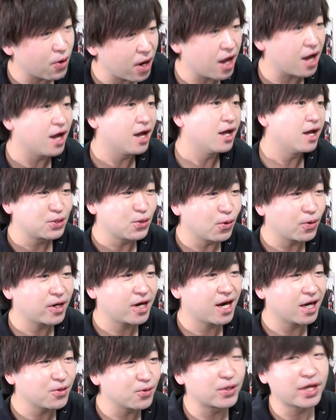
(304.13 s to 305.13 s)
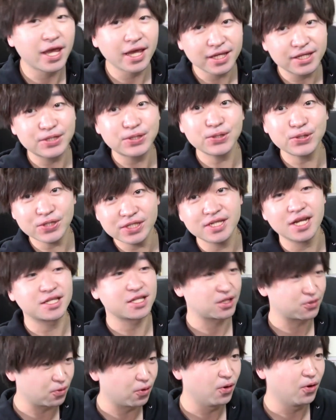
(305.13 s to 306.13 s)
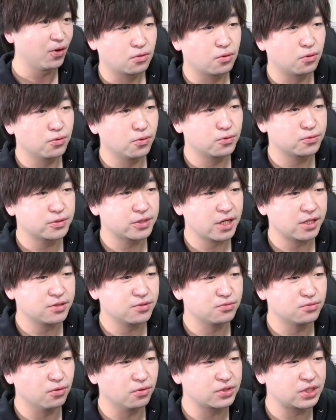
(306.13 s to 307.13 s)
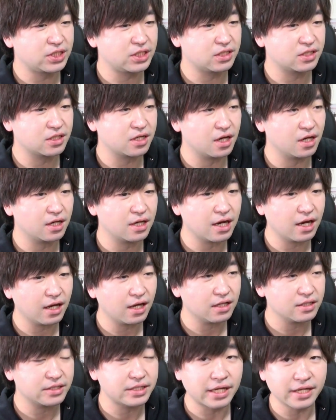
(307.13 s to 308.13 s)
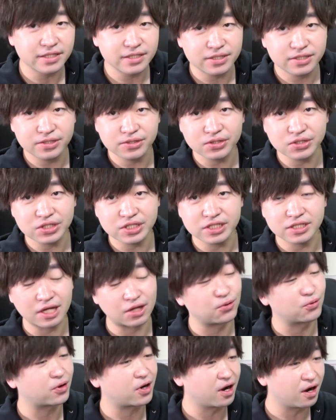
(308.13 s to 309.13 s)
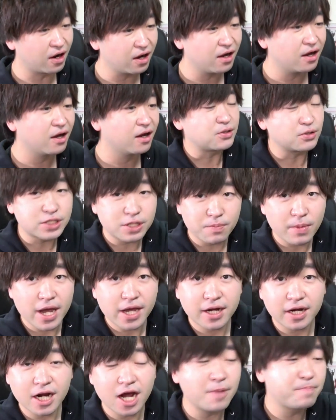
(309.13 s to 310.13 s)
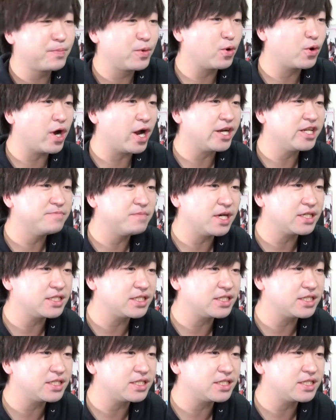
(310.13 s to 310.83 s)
は、ショッカーの研究員だったと。この二人のどっちかがセンチュリーなのかそして前から発表がありま